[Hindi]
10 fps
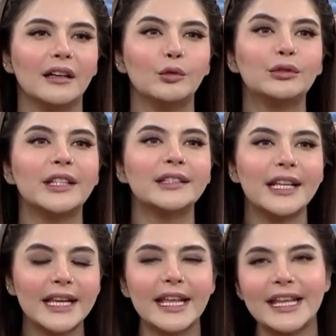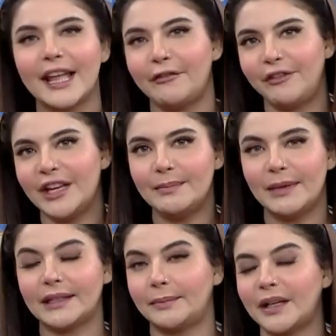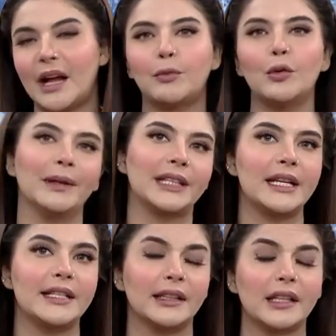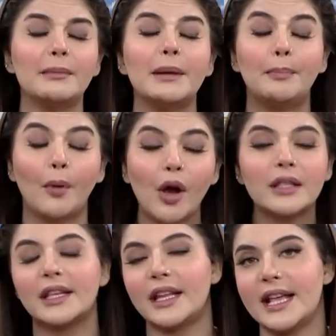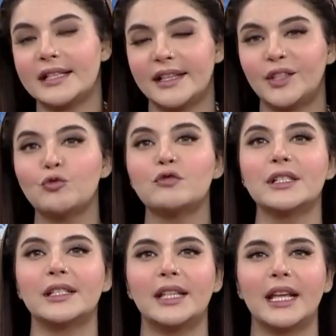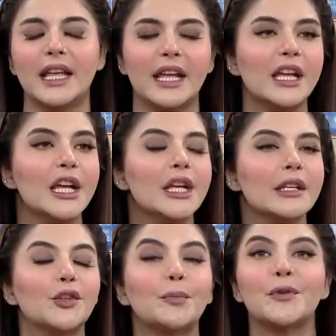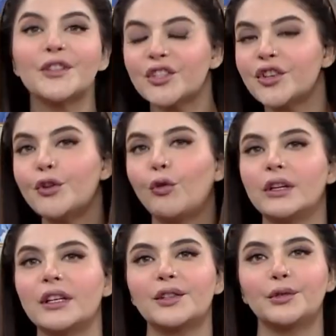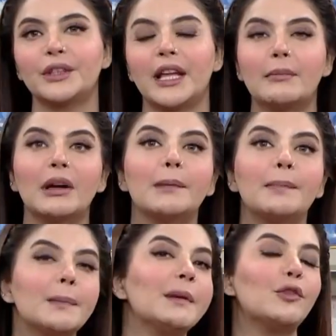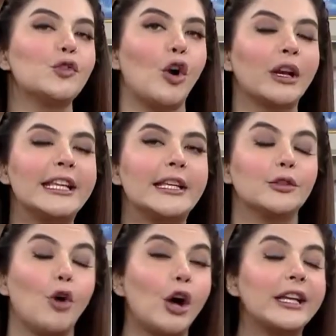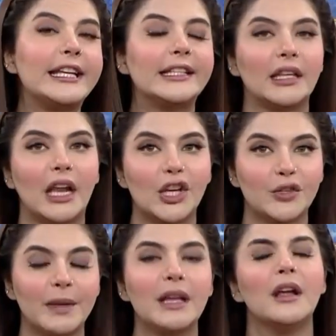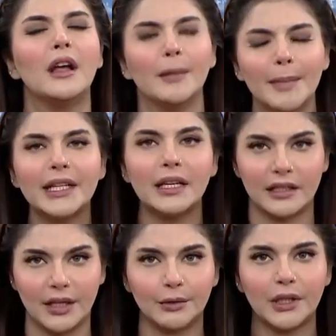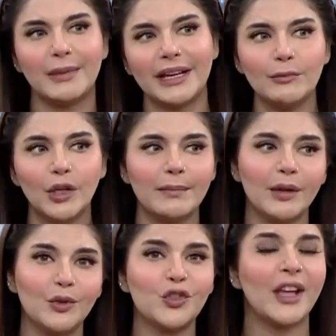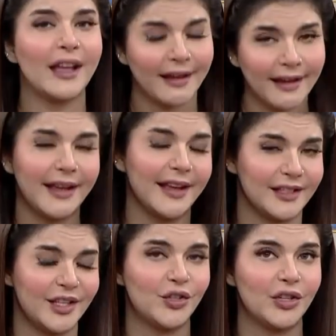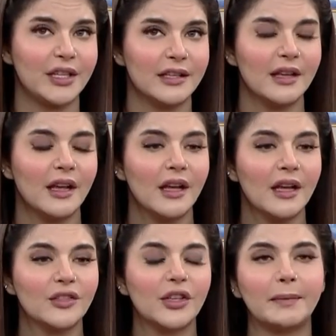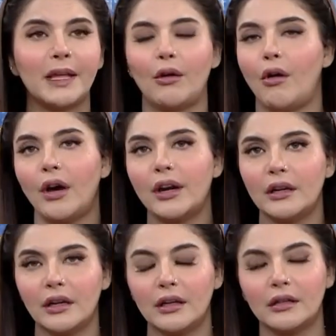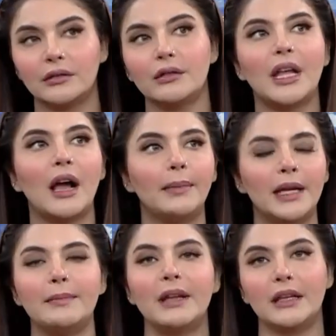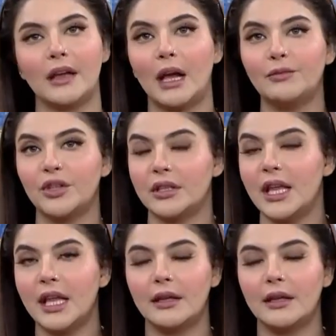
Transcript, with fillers: उतरते नहीं हैं फील्ड में तब तक आपको पता नहीं चलता हमने बहुत सारे ऐसे स्टूडेंट्स देखे हैं जो पोजीशन होल्डर्स होते हैं मगर फिर भी वो नौकरी नौकरी की तलाश में भटक रहे होते हैं हमारे मुल्क में कुछ है ऐसी चीज़ जबकि और दुनिया भर में आप जितने